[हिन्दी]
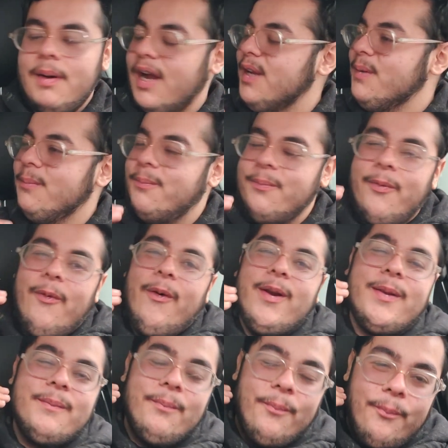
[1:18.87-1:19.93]
भाई
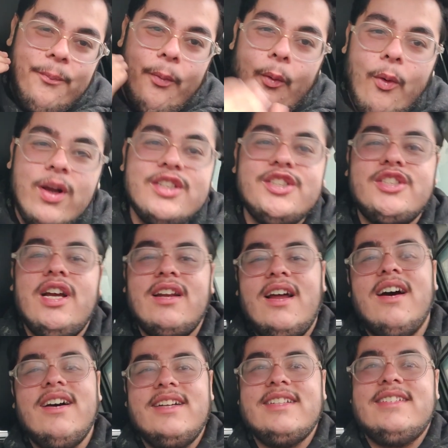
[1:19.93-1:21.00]
बहुत बहुत
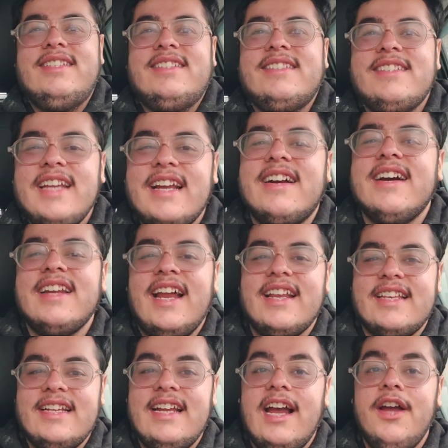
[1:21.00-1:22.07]
ज्यादा दिक्कत
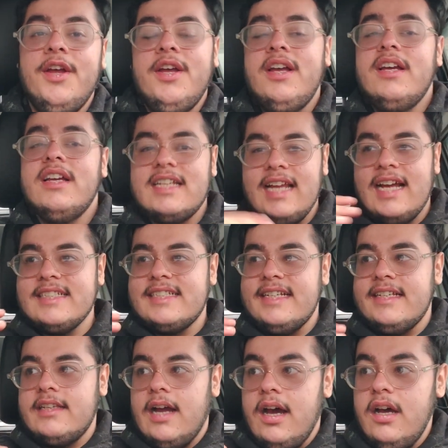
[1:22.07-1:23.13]
आती है क्या
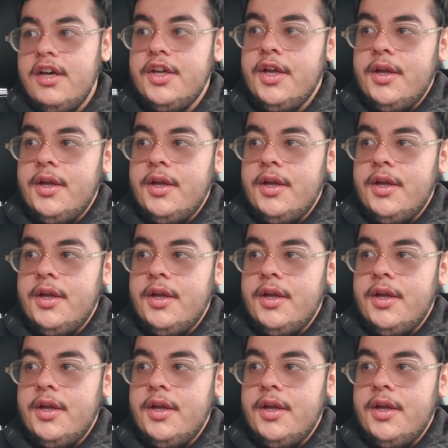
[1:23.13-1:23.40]
सीन था